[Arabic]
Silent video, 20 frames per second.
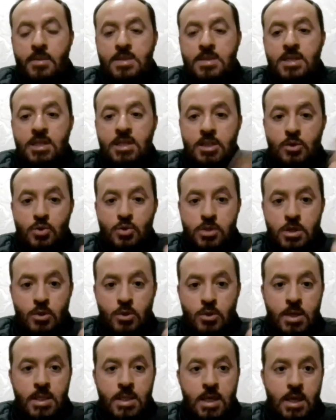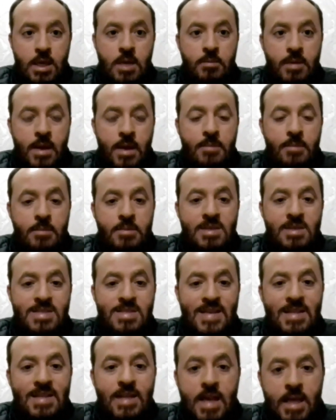لما تيجي توزنه كده ايه
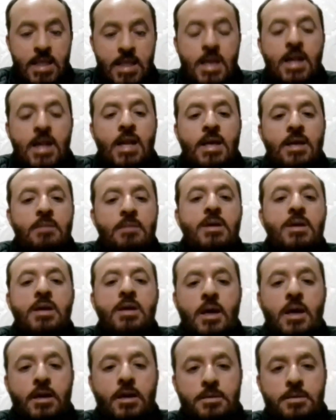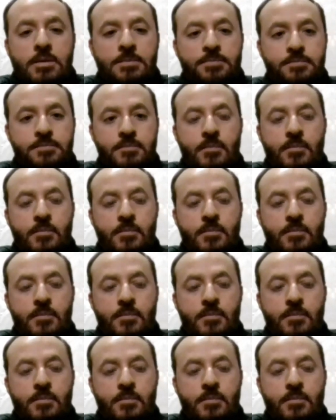بميزان الادله العلميه يعني